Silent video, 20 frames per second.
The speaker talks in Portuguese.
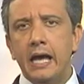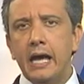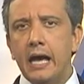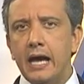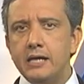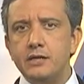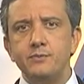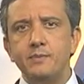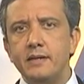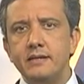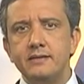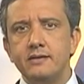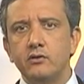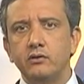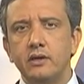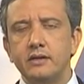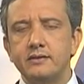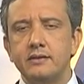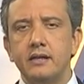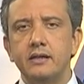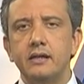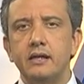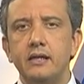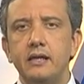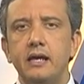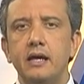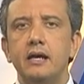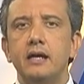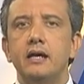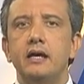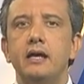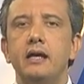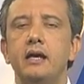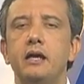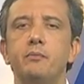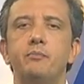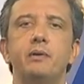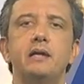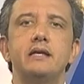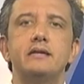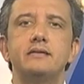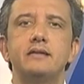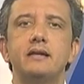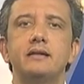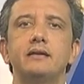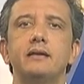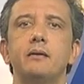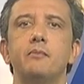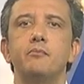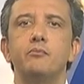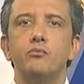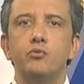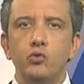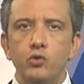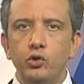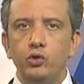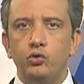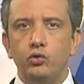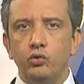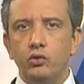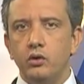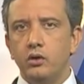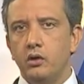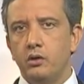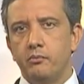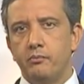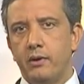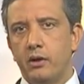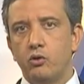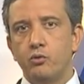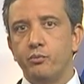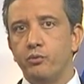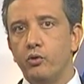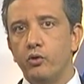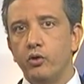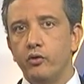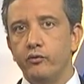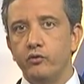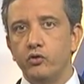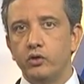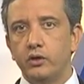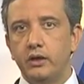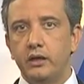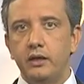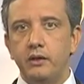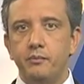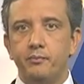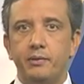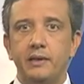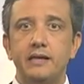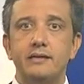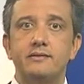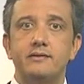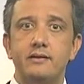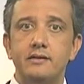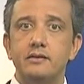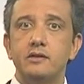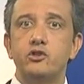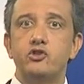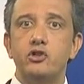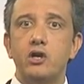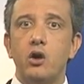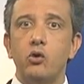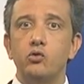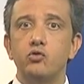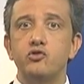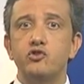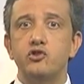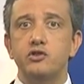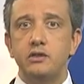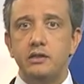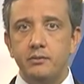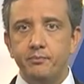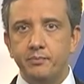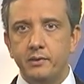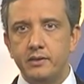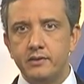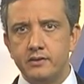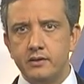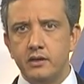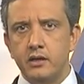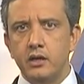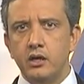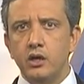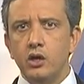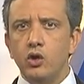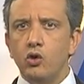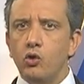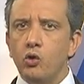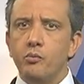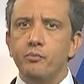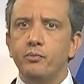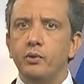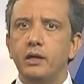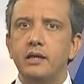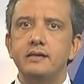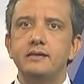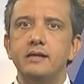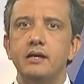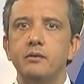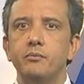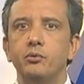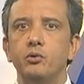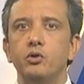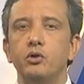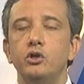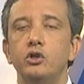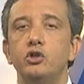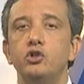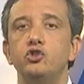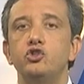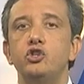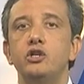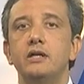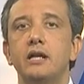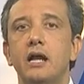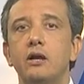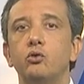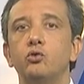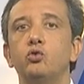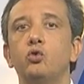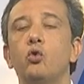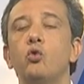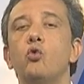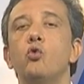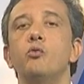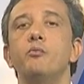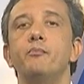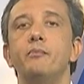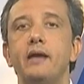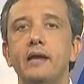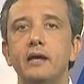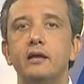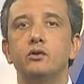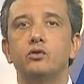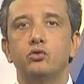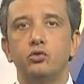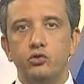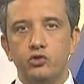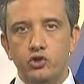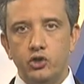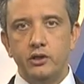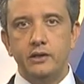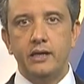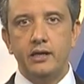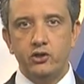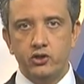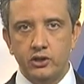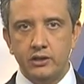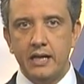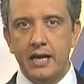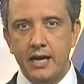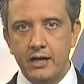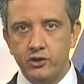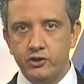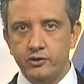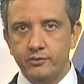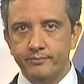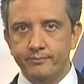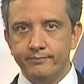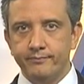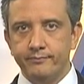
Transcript: a expedição da cidadania representa muito para o povo que precisa de algo simples, como por exemplo tirar um documento de identidade.